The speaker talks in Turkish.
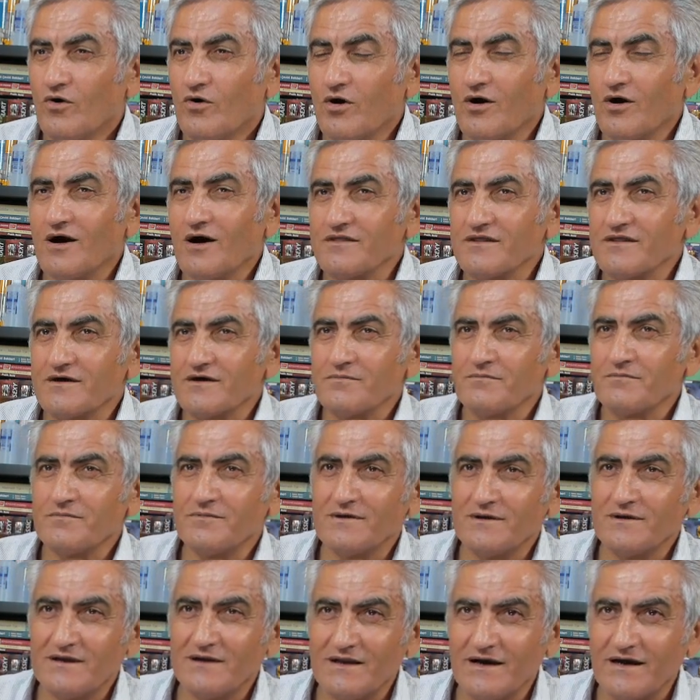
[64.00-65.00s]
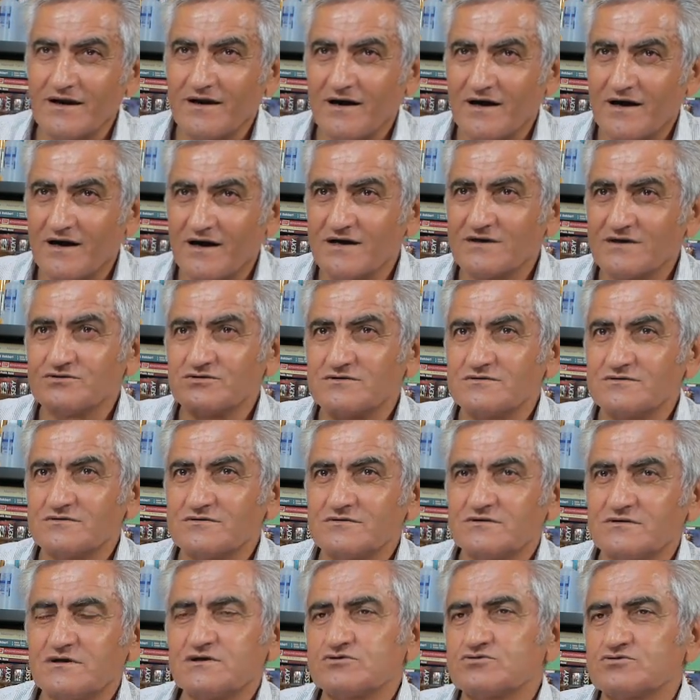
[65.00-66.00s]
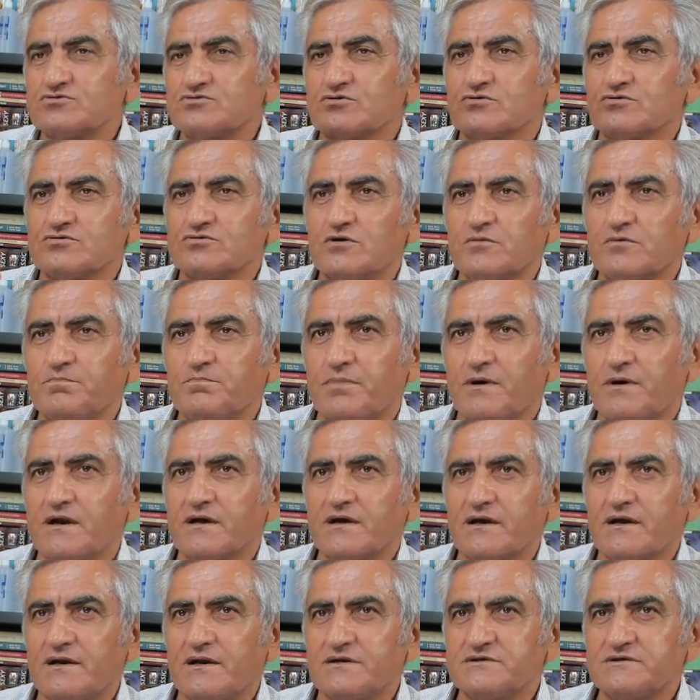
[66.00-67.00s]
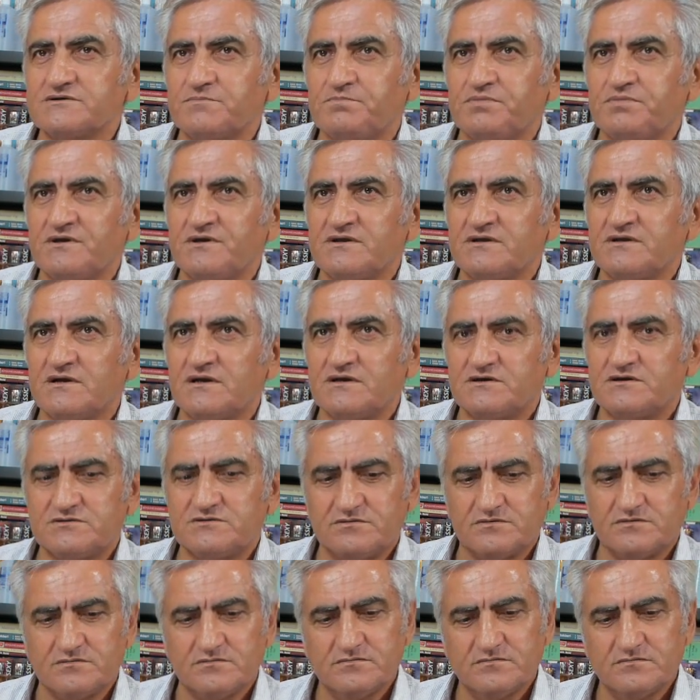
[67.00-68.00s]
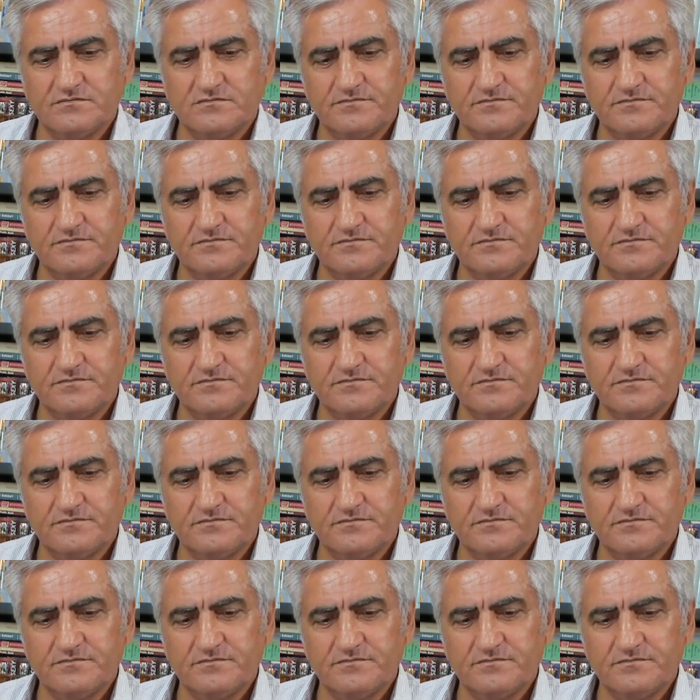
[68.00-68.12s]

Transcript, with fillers: O kadar milyar harcıyor. Hiç sorun yok. Bana gelince pintileşiyor.